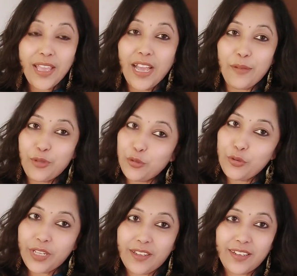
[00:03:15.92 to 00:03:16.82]
हम दोनों
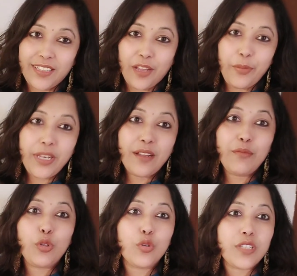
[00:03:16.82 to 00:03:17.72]
ने कर दिया फिर
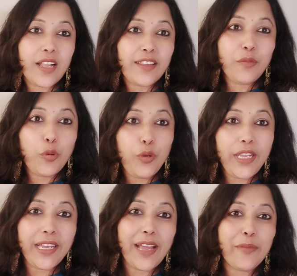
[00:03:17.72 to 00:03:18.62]
हम दो साल तक भूल ही
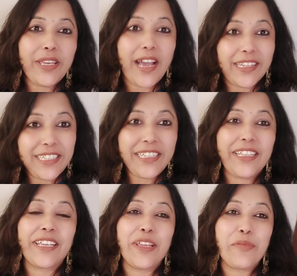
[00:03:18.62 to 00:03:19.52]
गए हमें याद ही नहीं
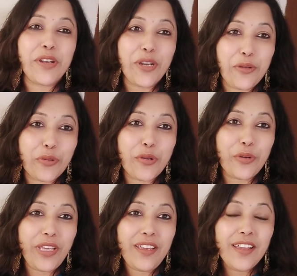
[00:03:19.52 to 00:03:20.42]
था कि हमने रेडियो का
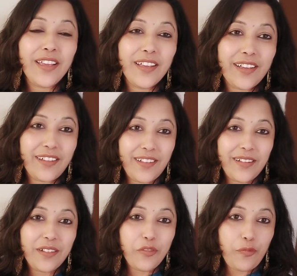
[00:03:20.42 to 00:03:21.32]
कोई
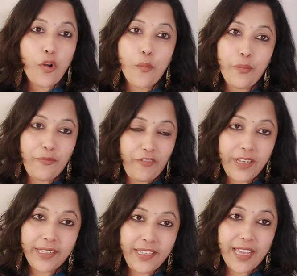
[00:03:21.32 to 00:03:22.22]
फॉर्म फिल
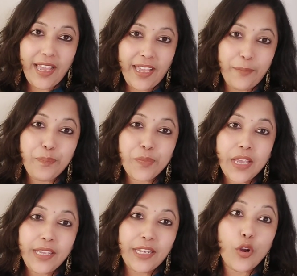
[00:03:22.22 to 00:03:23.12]
किया है
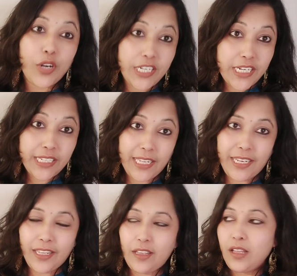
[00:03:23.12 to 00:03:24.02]
यानी ऑडिशन के
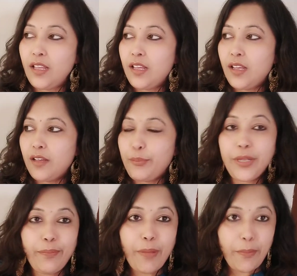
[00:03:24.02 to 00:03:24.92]
लिए
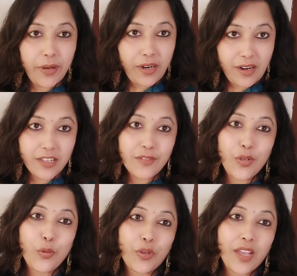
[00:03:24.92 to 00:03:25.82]
फिर पापा का
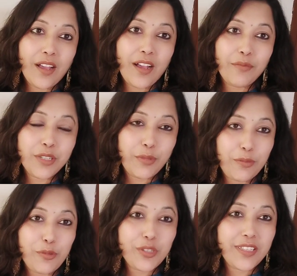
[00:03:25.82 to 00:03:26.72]
ट्रांसफ़र हो गया हम
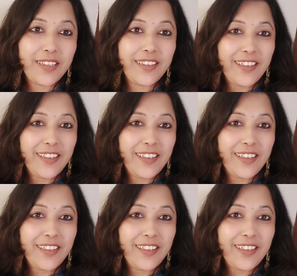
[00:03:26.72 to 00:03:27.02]
जबलपुर से